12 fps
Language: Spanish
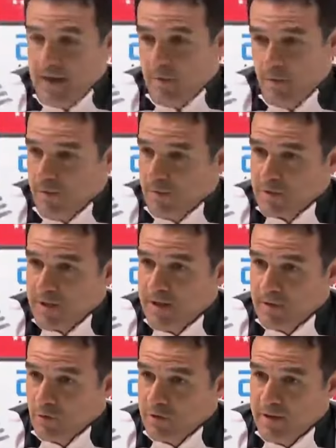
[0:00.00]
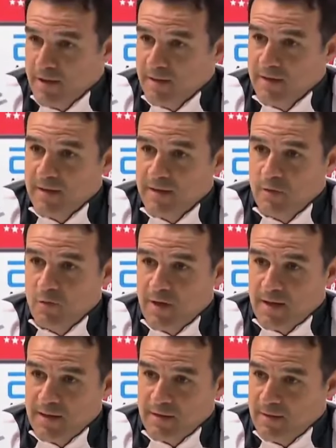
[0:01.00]
ahora volvemos a la rutina de
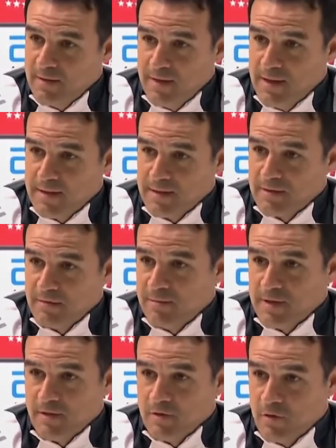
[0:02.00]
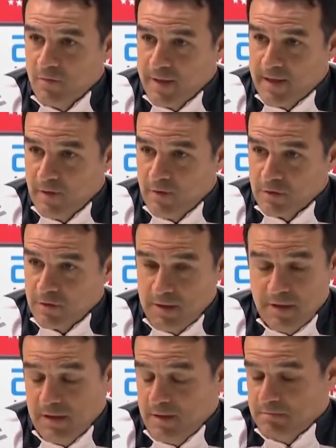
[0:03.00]
jugar cada tres días, con partidos complicados
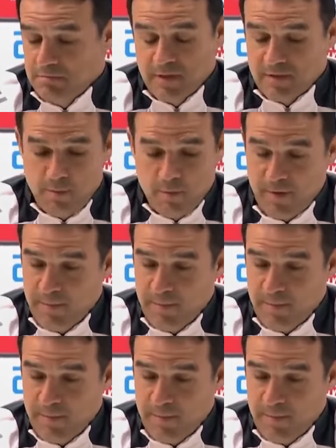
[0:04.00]
y estamos